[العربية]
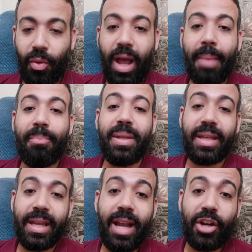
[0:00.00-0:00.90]
وحب
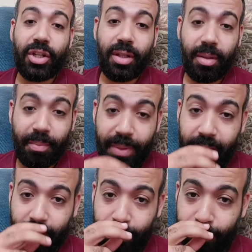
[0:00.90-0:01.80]
يجي لي عشان
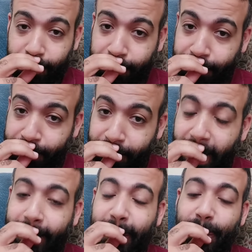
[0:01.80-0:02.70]
اربيه ما
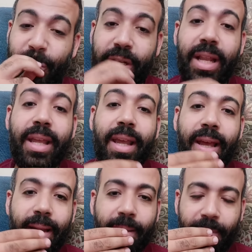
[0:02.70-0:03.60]
عنديش مشكله يجي
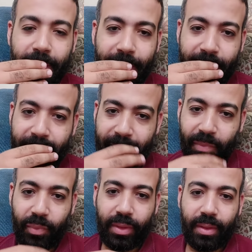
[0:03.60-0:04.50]
اهلا بيه
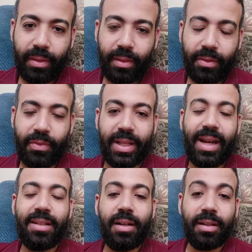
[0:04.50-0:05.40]
فده
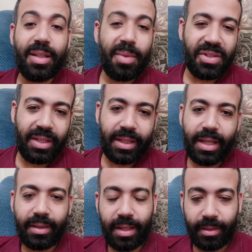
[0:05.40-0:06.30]
كان رد بسيط
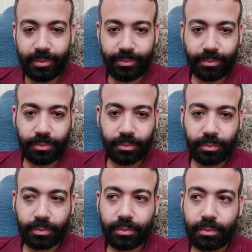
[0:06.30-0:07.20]
جدا
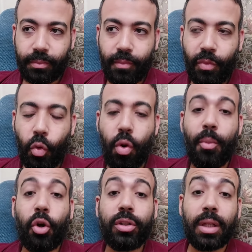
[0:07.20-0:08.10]

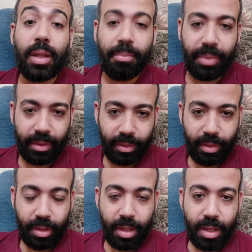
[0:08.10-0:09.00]
ومقتضب
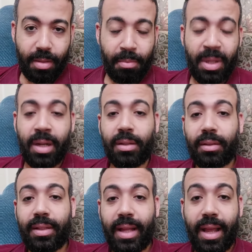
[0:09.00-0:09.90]
من
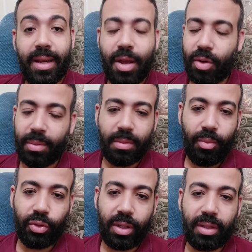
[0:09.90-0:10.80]
اداره الاهلي او كابتن
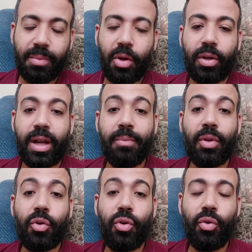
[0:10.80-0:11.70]
محمود الخطيب او الكلام
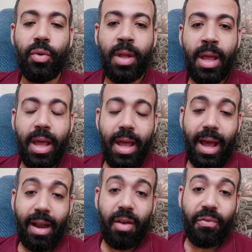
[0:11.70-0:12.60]
ده كله
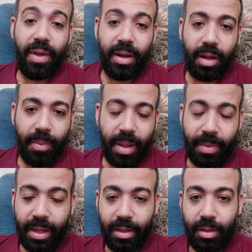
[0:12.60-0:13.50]
على الفارق ما
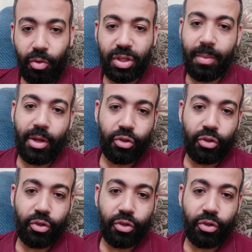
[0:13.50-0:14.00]
بين حسام